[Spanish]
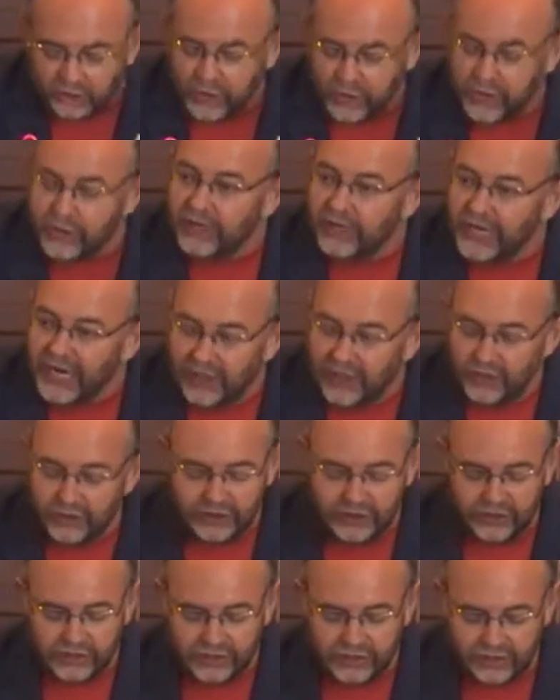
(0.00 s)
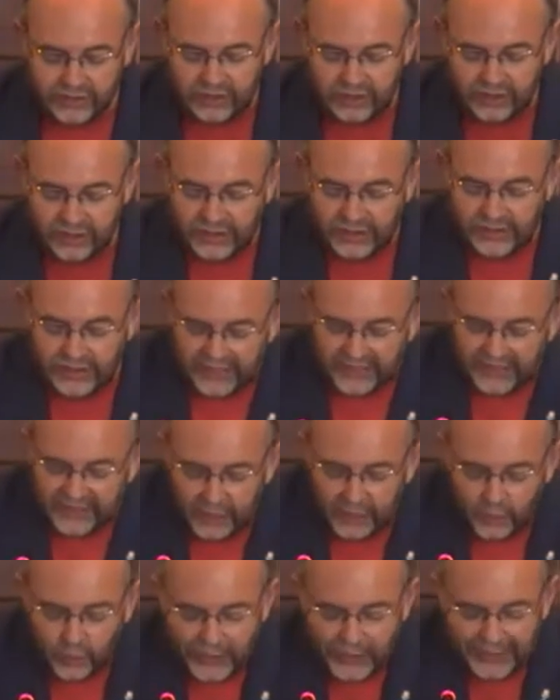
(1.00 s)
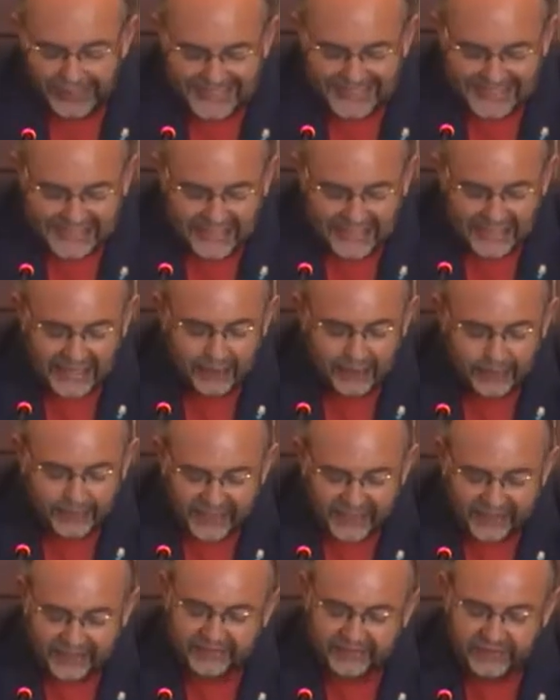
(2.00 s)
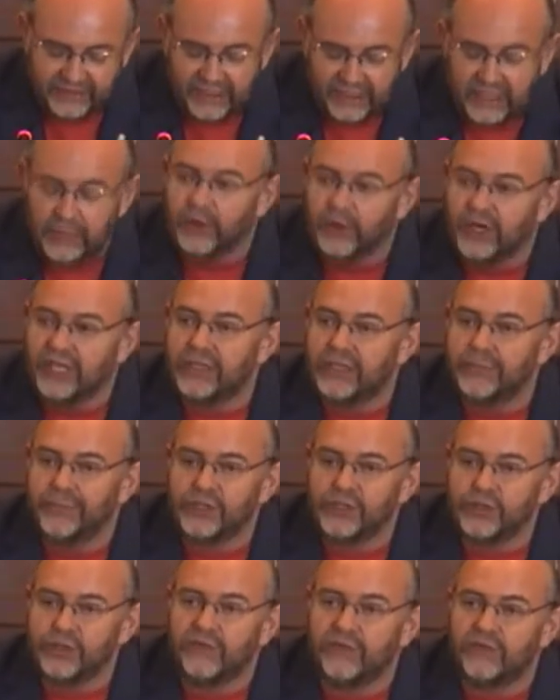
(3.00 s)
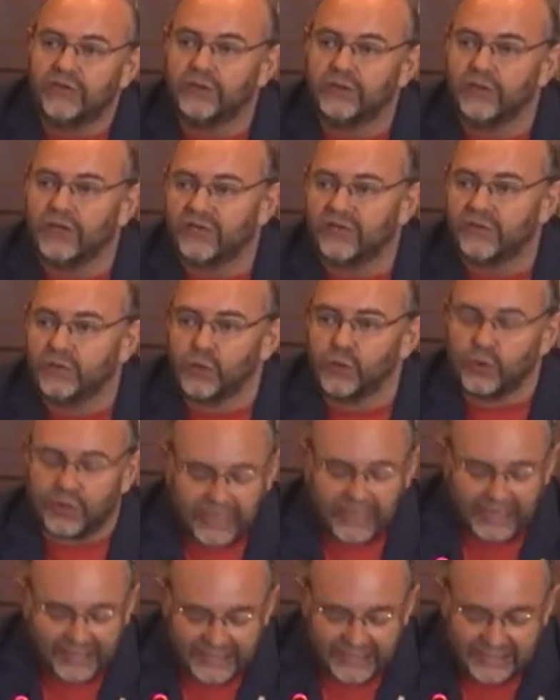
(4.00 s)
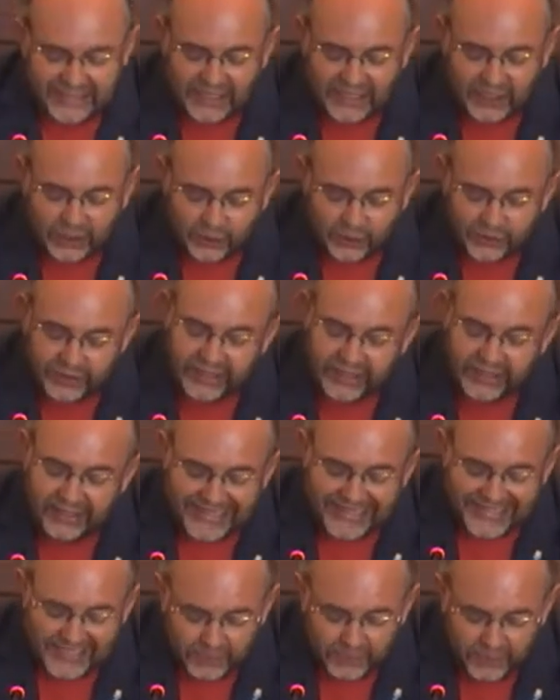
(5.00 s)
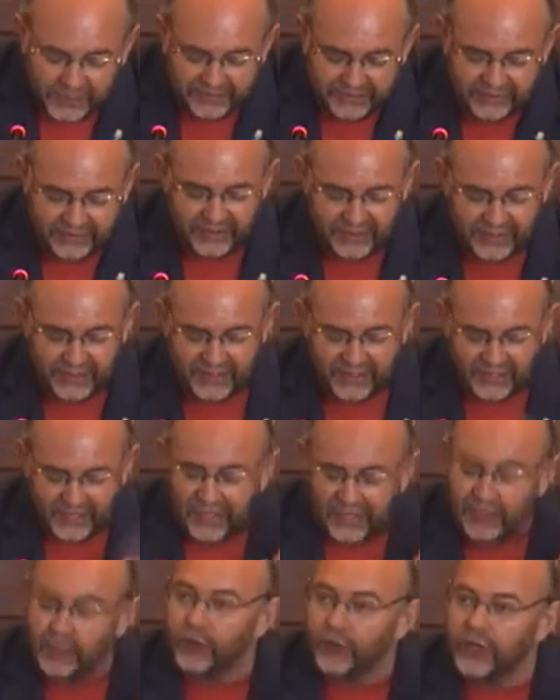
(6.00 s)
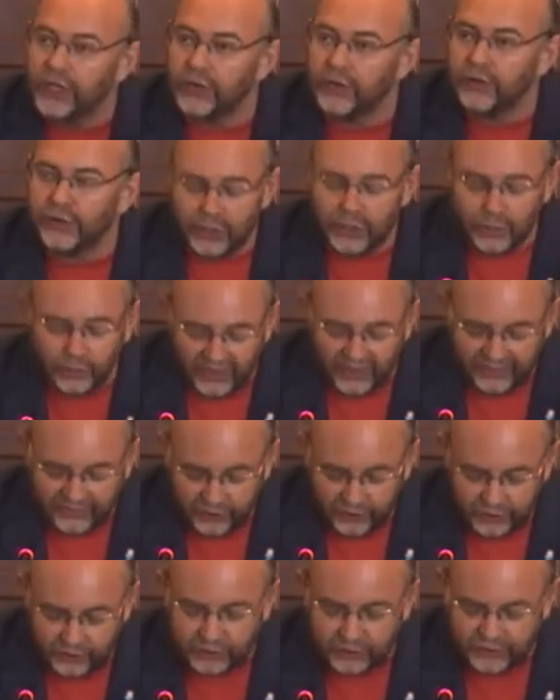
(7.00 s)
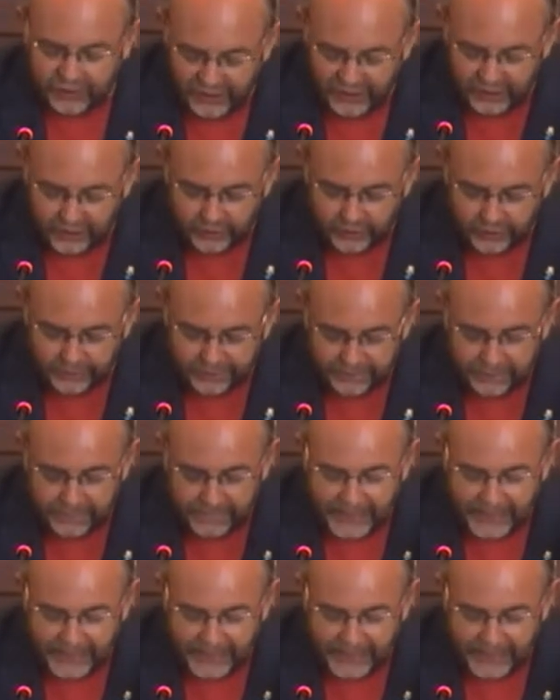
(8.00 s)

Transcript: funcionarios. En Teruel está Albarracín y por allí pasó el fotógrafo surrealista Rodney Smith y no hizo ninguna foto. Dijo,